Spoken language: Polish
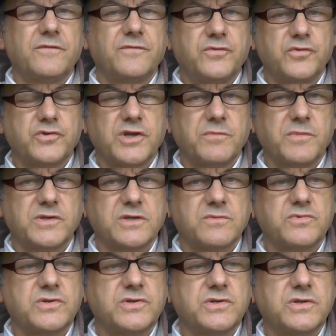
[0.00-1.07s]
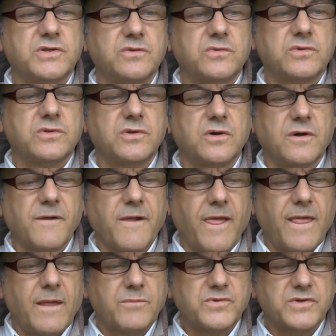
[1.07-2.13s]
w dużej mierze przyczyniły do
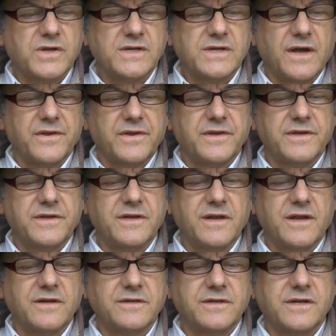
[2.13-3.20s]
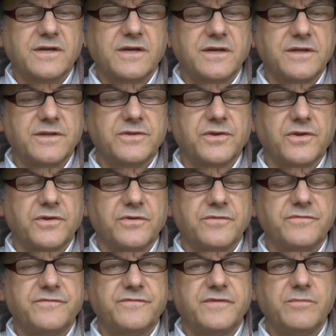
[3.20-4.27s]
przegranej Hillary Clinton
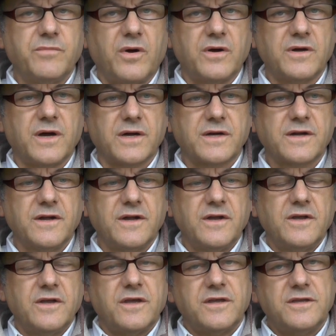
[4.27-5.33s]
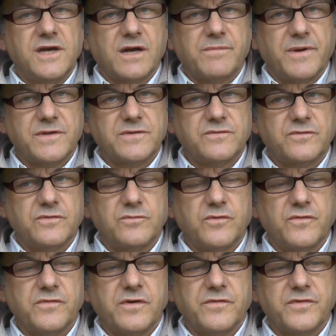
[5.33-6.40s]
w wyborach. I jak Państwu
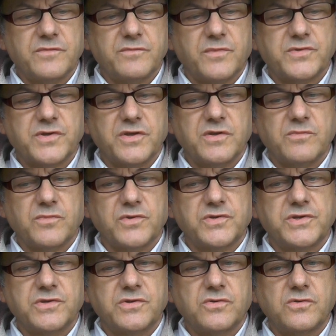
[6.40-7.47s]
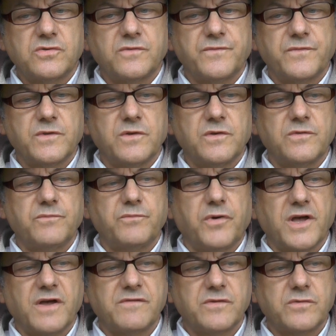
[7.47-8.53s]
mówiłem w tym poprzednim odcinku, y,
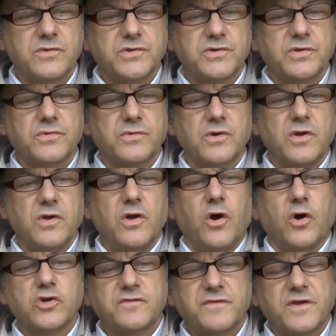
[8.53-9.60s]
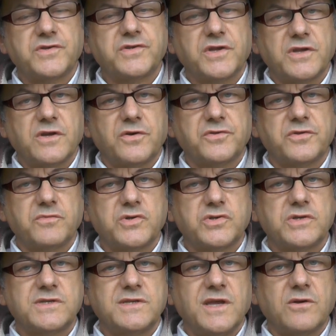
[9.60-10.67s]
pojawiły się oświadczenia o tym, iż
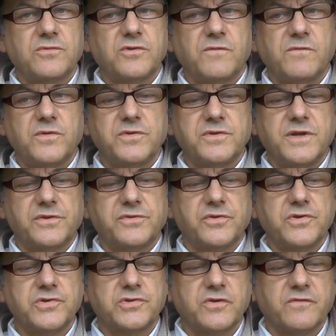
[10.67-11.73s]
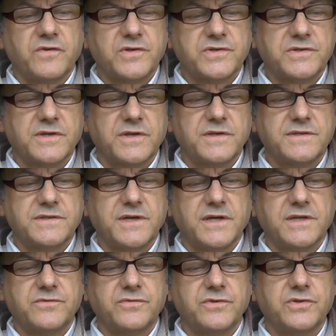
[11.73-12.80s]
istnieją dowody na to, iż to właśnie
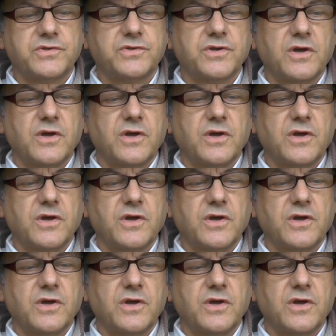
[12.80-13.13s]
Sejtwich